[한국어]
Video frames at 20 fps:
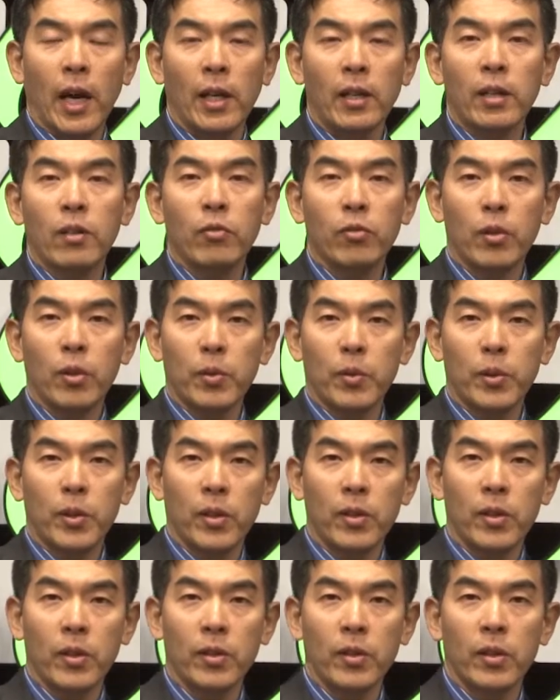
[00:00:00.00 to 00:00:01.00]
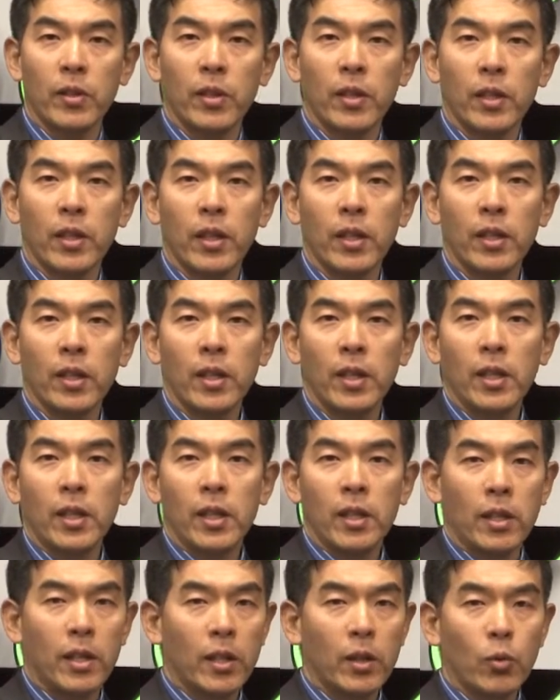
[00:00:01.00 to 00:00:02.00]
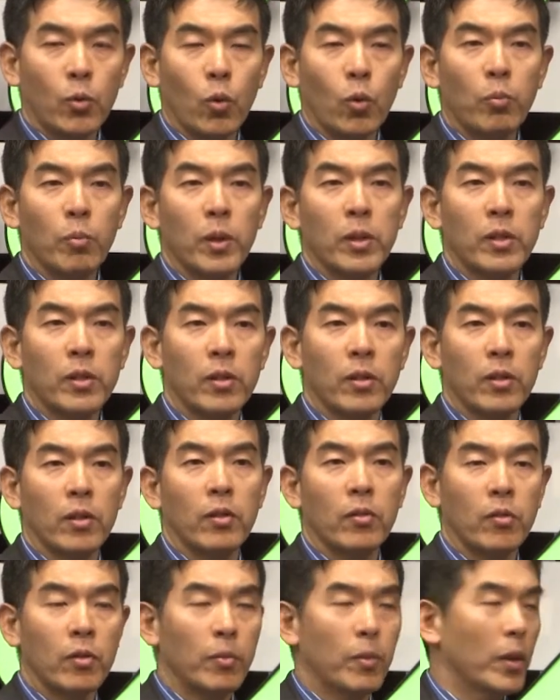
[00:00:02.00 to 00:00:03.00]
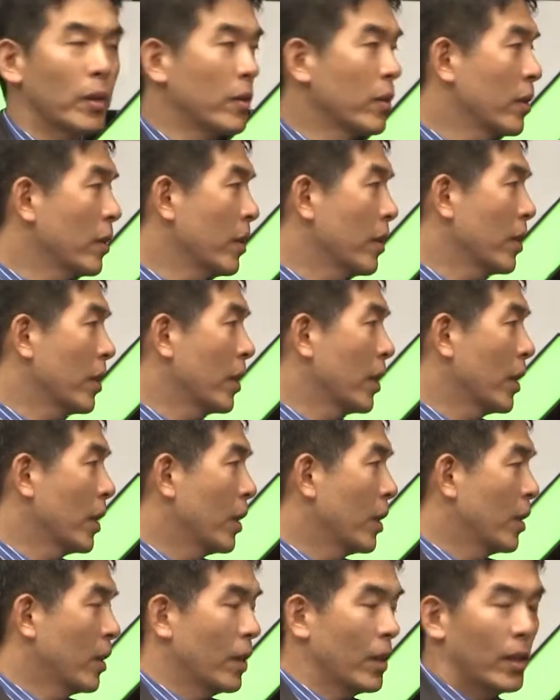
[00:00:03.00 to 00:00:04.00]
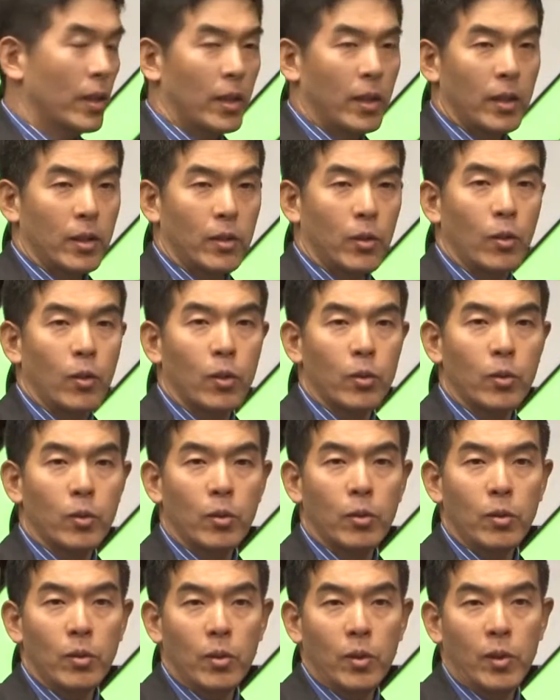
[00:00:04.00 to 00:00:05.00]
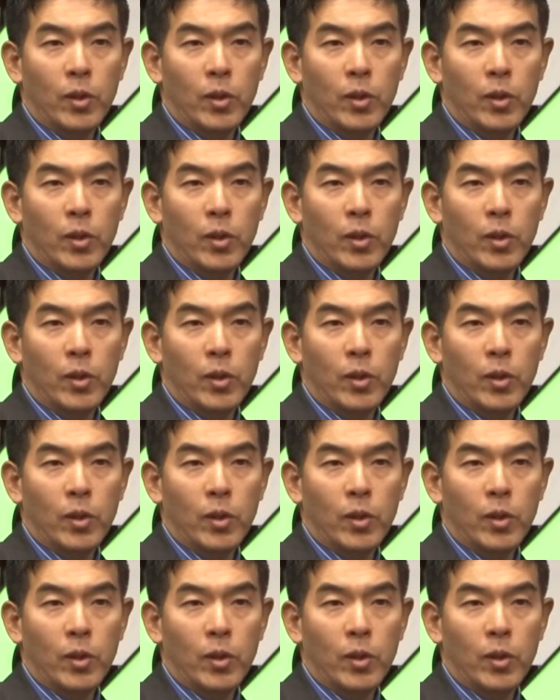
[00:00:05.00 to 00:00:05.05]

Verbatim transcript: 낼 수가 없거든요. 그러니까 네가 조금만 신경을 쓰면은 적어도